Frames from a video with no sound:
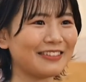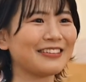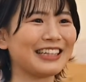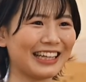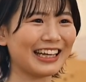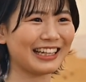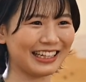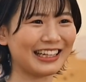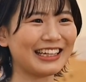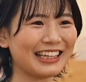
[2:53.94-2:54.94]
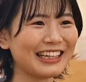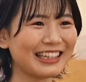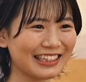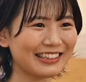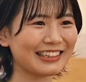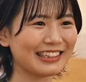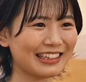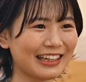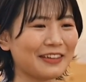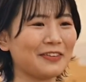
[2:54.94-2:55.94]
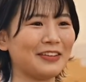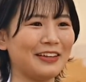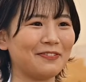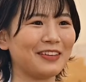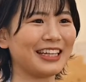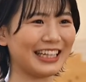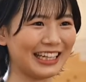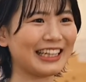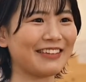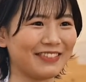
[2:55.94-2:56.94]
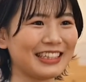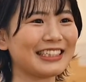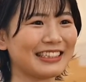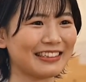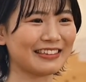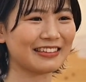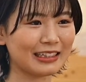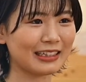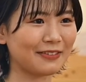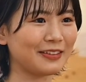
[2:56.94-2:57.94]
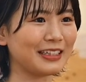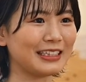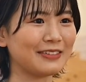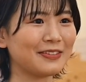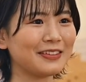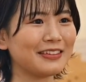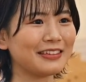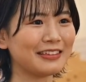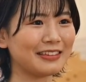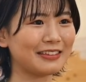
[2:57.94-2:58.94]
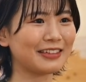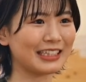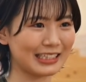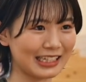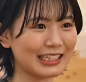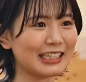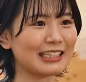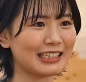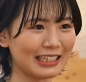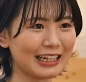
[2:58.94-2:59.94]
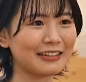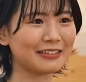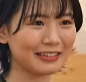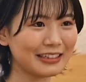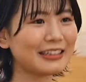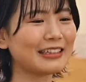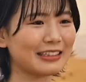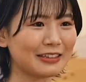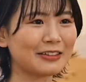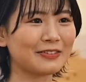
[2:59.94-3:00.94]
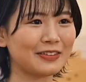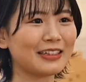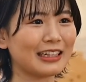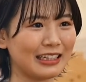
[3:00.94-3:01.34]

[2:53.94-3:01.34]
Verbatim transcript: いろんな県に結構頻繁に行ってますやっぱり地元とは全然違う食文化